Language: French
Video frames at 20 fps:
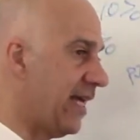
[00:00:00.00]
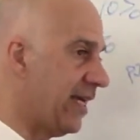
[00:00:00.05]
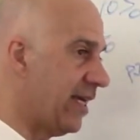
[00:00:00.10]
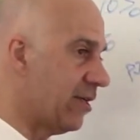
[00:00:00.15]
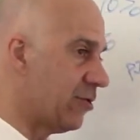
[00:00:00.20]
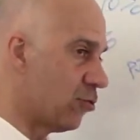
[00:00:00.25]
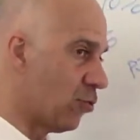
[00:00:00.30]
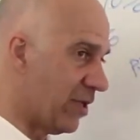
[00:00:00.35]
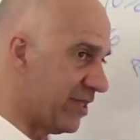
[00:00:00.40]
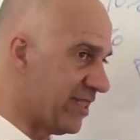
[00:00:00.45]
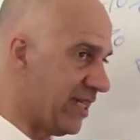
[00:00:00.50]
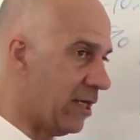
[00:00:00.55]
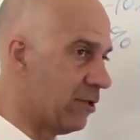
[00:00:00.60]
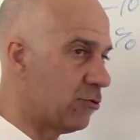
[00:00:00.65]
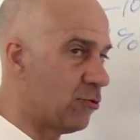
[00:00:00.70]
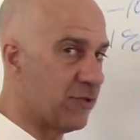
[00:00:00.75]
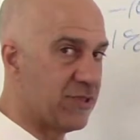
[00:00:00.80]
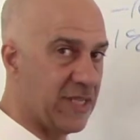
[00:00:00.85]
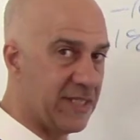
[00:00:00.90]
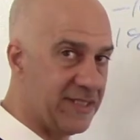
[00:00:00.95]
60,
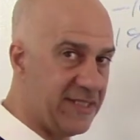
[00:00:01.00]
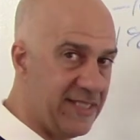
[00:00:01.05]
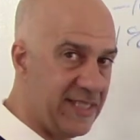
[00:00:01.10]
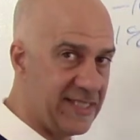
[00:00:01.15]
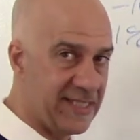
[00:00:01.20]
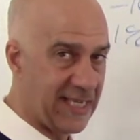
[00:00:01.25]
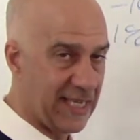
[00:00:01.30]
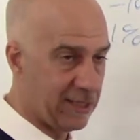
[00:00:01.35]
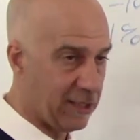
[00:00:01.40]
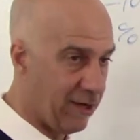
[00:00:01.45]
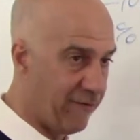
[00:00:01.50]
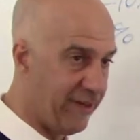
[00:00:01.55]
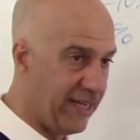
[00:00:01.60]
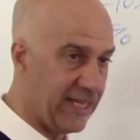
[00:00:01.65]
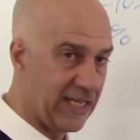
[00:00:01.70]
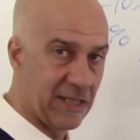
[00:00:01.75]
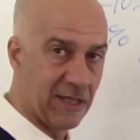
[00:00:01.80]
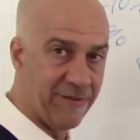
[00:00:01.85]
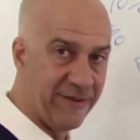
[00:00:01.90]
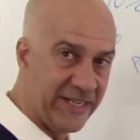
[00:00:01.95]
70, 80,
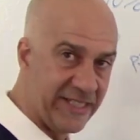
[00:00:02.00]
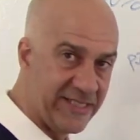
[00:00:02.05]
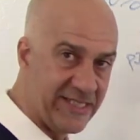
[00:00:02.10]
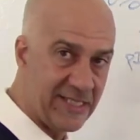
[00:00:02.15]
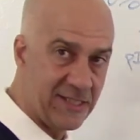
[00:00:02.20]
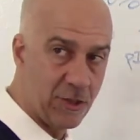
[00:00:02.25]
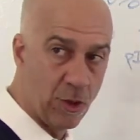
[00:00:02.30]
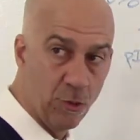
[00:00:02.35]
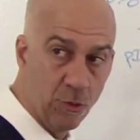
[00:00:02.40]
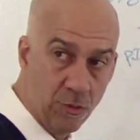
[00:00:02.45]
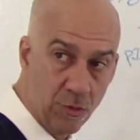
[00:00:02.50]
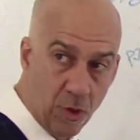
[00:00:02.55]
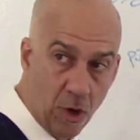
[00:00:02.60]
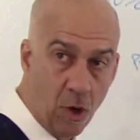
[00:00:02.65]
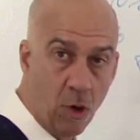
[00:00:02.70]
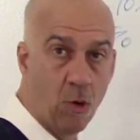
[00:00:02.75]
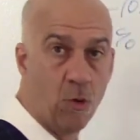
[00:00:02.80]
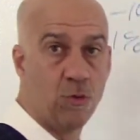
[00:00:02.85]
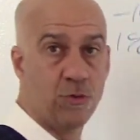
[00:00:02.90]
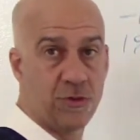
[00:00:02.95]
90, il y a eu une
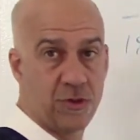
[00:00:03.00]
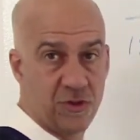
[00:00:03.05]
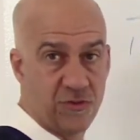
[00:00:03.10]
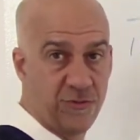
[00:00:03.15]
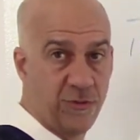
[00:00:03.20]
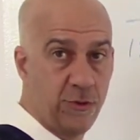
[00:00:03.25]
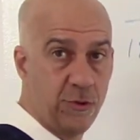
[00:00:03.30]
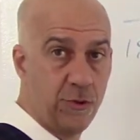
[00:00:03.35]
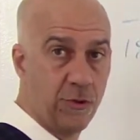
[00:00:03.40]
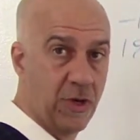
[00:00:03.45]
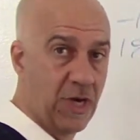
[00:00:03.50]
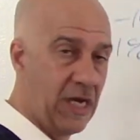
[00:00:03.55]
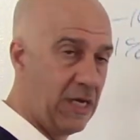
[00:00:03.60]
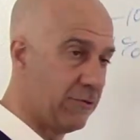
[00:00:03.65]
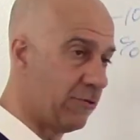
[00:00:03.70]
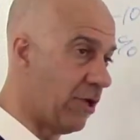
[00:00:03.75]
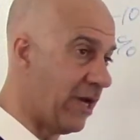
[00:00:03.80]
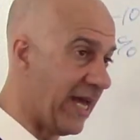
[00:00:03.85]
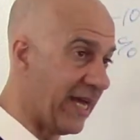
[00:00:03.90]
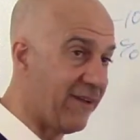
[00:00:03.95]
hausse
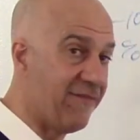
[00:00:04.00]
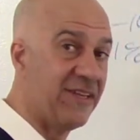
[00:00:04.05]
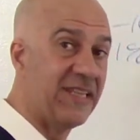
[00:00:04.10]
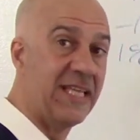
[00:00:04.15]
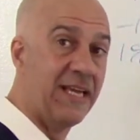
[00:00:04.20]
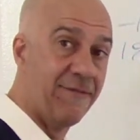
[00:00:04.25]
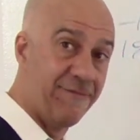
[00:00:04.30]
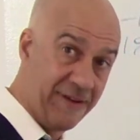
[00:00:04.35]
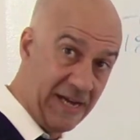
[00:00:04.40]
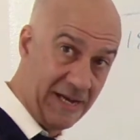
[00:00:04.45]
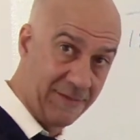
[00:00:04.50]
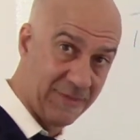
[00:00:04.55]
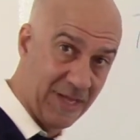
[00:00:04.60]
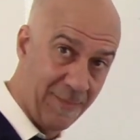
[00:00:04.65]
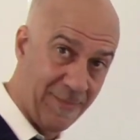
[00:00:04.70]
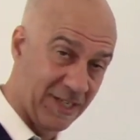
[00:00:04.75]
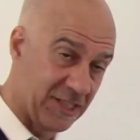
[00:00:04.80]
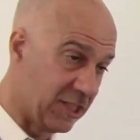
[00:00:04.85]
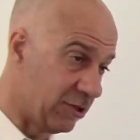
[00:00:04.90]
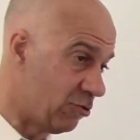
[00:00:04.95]
fulgurante de l'arrivée des femmes dans le
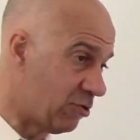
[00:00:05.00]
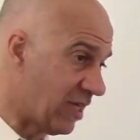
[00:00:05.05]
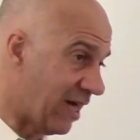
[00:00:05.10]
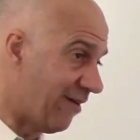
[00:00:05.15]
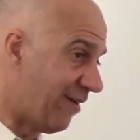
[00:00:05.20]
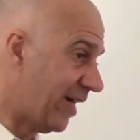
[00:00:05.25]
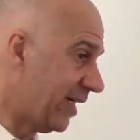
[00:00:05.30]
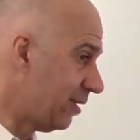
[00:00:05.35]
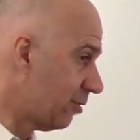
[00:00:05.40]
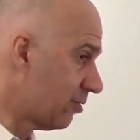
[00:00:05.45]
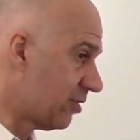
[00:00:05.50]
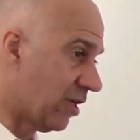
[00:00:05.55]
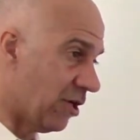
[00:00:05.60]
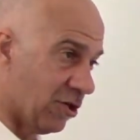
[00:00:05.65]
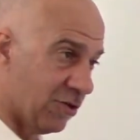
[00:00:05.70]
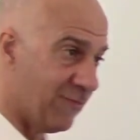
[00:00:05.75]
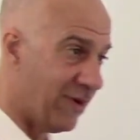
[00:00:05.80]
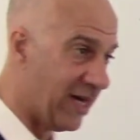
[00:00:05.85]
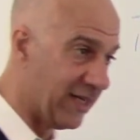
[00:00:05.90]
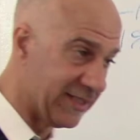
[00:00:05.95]
marché du travail. Donc, ça a
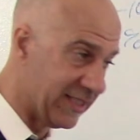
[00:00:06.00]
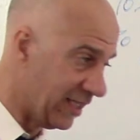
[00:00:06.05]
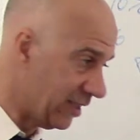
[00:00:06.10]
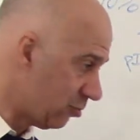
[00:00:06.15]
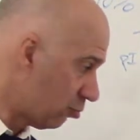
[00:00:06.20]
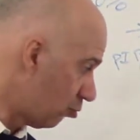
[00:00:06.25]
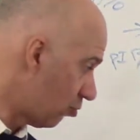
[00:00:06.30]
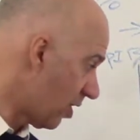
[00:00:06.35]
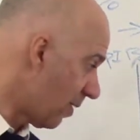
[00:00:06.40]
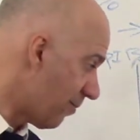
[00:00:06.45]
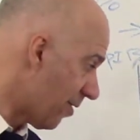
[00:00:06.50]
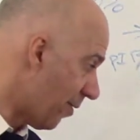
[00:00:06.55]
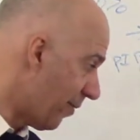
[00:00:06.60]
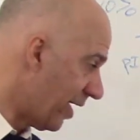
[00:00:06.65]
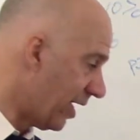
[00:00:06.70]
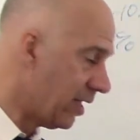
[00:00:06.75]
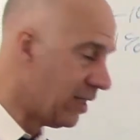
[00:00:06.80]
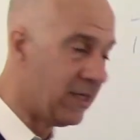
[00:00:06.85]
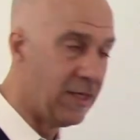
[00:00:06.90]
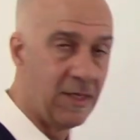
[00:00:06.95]
augmenté tout
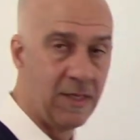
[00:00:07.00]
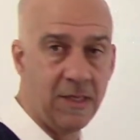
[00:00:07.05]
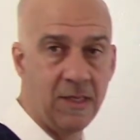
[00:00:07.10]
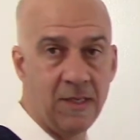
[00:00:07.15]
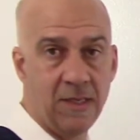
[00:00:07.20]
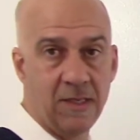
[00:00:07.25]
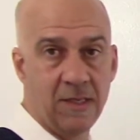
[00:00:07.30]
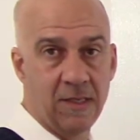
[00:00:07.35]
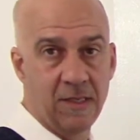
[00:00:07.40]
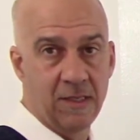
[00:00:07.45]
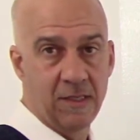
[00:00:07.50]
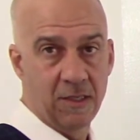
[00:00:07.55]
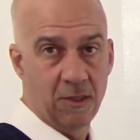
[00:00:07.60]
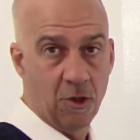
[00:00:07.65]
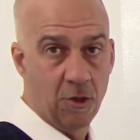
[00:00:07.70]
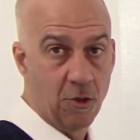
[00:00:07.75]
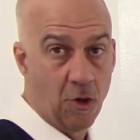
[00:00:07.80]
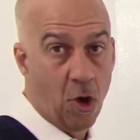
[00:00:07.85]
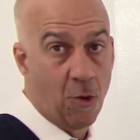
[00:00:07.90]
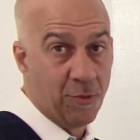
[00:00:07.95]
simplement
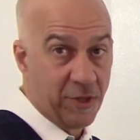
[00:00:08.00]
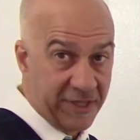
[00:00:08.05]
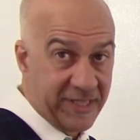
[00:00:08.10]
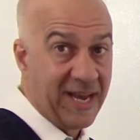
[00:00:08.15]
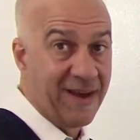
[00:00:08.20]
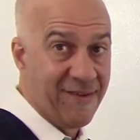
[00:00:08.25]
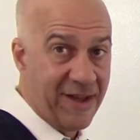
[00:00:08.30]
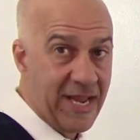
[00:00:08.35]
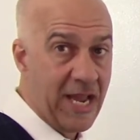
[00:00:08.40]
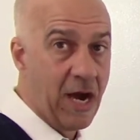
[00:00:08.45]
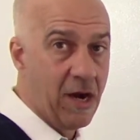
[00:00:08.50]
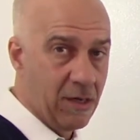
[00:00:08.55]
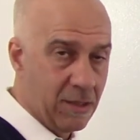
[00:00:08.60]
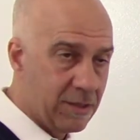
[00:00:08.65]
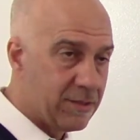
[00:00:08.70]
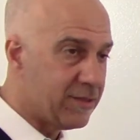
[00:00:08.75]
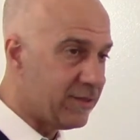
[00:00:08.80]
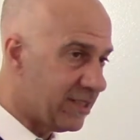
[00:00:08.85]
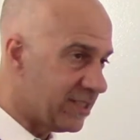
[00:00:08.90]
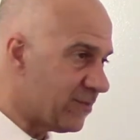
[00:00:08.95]
le nombre de travailleurs,
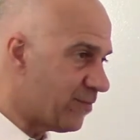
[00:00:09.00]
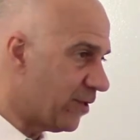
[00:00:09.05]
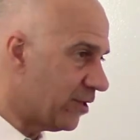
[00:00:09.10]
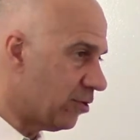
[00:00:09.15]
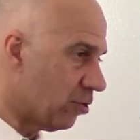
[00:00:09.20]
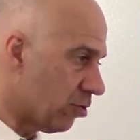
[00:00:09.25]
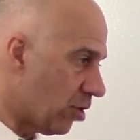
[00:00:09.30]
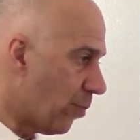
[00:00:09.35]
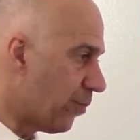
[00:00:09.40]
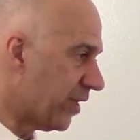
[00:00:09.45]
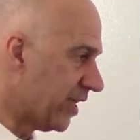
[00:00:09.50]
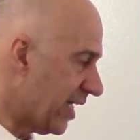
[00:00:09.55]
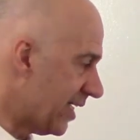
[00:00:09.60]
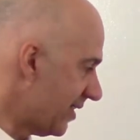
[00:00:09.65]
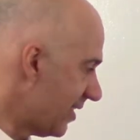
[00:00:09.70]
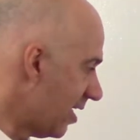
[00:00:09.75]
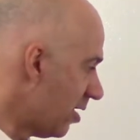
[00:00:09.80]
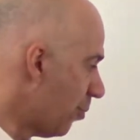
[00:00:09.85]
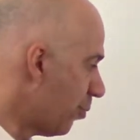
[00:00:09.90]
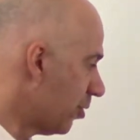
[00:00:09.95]
n'est-ce pas? Donc, le
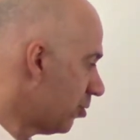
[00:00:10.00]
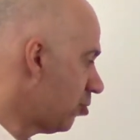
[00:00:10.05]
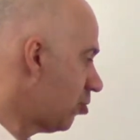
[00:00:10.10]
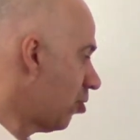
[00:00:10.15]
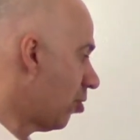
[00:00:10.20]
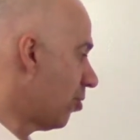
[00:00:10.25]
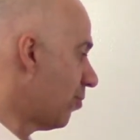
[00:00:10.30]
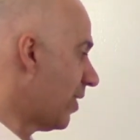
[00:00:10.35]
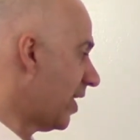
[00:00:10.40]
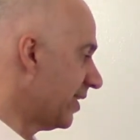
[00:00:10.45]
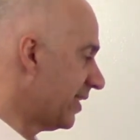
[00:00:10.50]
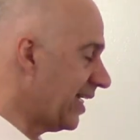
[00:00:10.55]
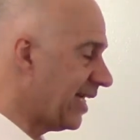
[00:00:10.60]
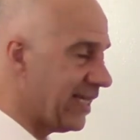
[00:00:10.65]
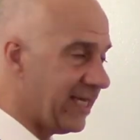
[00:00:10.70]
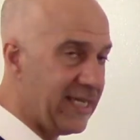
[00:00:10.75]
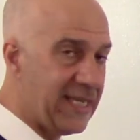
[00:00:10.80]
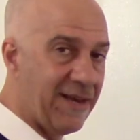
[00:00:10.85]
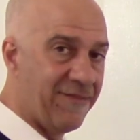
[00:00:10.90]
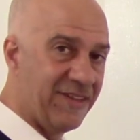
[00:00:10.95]
potentiel de production augmentait.
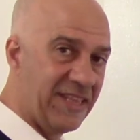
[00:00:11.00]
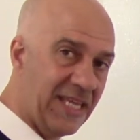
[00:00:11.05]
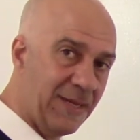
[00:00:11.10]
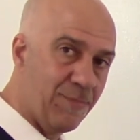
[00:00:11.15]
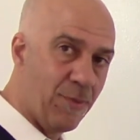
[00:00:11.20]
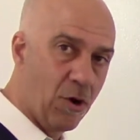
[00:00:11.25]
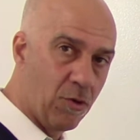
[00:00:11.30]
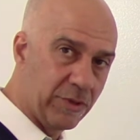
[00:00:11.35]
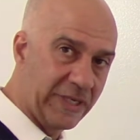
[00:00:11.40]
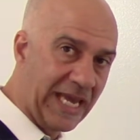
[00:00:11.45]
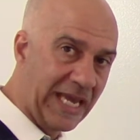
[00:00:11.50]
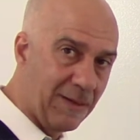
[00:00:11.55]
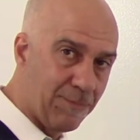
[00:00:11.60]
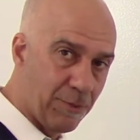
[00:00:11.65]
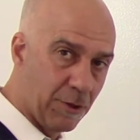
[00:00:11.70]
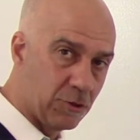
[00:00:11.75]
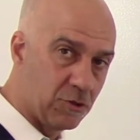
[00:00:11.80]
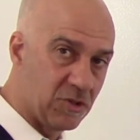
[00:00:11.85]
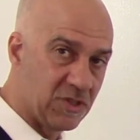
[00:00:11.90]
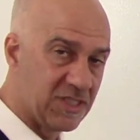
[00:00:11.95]
Et il y avait des bons gains de
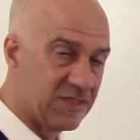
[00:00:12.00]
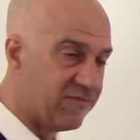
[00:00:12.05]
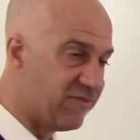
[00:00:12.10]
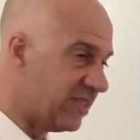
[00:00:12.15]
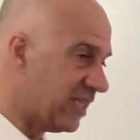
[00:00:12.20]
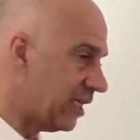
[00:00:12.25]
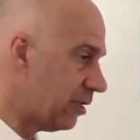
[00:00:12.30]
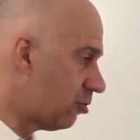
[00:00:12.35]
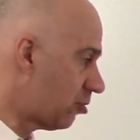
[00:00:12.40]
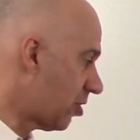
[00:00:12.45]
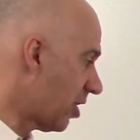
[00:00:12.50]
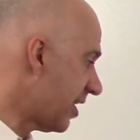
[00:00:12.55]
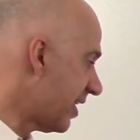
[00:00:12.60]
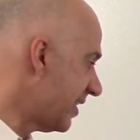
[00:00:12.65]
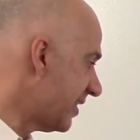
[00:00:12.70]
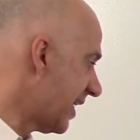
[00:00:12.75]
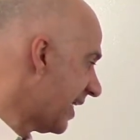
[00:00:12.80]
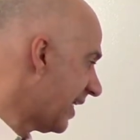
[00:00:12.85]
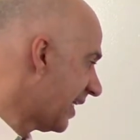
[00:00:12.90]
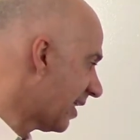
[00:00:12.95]
productivité jusqu'à
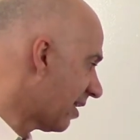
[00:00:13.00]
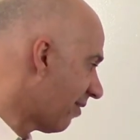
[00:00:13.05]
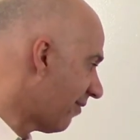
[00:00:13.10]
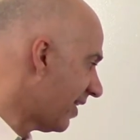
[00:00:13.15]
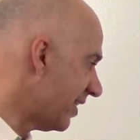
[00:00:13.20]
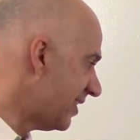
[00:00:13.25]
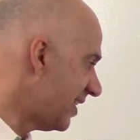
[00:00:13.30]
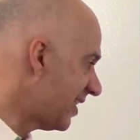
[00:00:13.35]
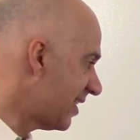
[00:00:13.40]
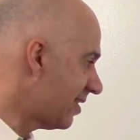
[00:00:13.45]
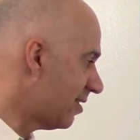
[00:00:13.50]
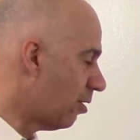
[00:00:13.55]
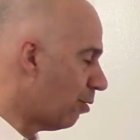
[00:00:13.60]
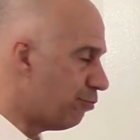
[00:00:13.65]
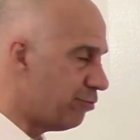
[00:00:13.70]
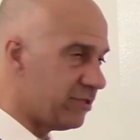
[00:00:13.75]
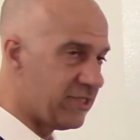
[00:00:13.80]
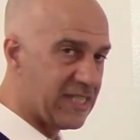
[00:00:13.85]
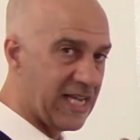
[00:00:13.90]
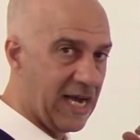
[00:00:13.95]
les années 90.
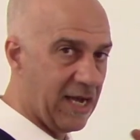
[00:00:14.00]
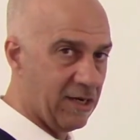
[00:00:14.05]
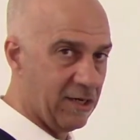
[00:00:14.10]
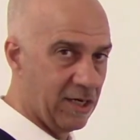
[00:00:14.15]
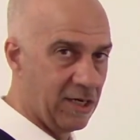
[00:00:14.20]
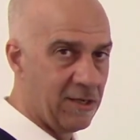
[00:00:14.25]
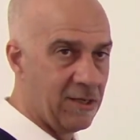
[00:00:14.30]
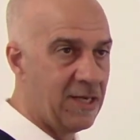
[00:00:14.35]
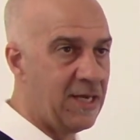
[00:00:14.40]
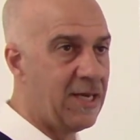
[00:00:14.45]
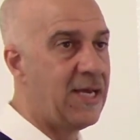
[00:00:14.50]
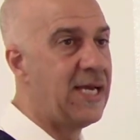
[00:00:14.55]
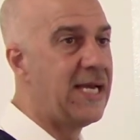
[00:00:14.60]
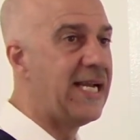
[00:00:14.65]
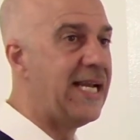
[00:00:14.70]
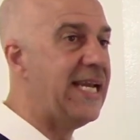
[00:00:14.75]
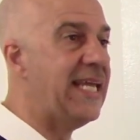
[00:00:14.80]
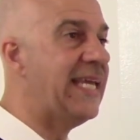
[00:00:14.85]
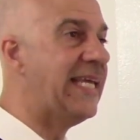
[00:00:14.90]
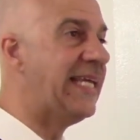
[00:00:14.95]
Depuis ce temps-là,
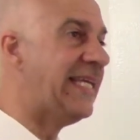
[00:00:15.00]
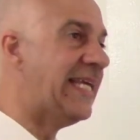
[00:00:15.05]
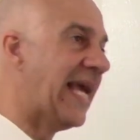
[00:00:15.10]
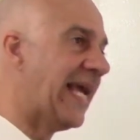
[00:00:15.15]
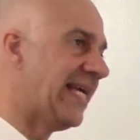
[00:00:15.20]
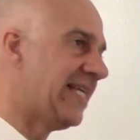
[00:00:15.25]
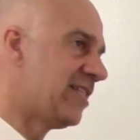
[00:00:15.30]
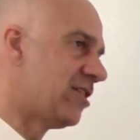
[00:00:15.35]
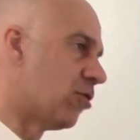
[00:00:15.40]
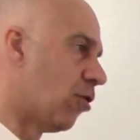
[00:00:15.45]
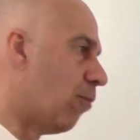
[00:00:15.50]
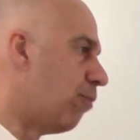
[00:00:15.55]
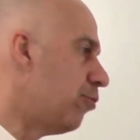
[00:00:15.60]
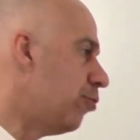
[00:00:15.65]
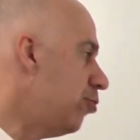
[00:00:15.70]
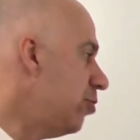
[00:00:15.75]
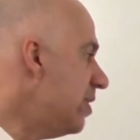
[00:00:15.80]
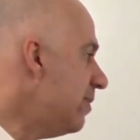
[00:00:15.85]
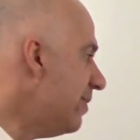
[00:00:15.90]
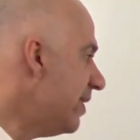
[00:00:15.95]
les gains sont
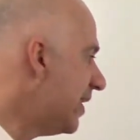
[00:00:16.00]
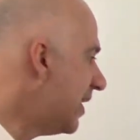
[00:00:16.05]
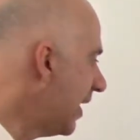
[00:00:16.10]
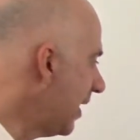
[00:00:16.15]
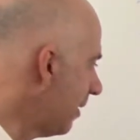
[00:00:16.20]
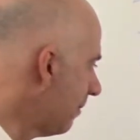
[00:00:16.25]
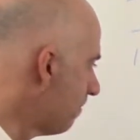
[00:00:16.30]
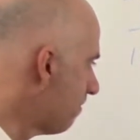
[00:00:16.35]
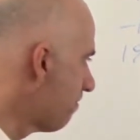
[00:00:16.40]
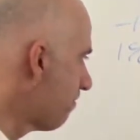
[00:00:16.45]
plus limités.